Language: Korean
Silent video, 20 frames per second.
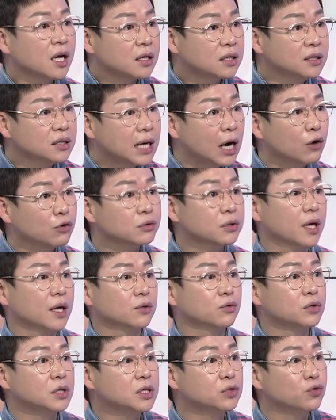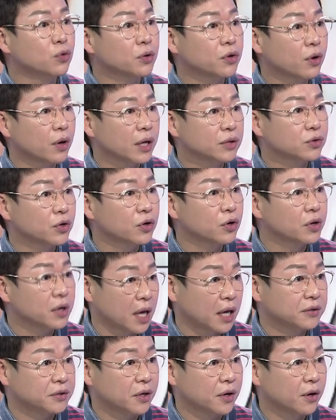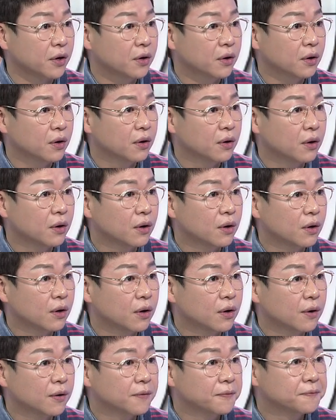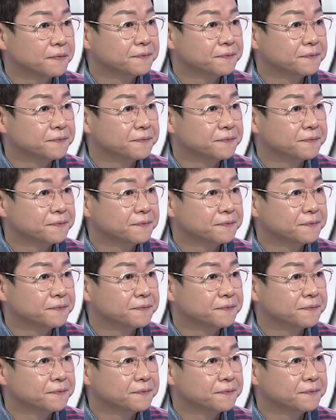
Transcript: 그 가운데에도 이종경 해설위원이 계세요. 어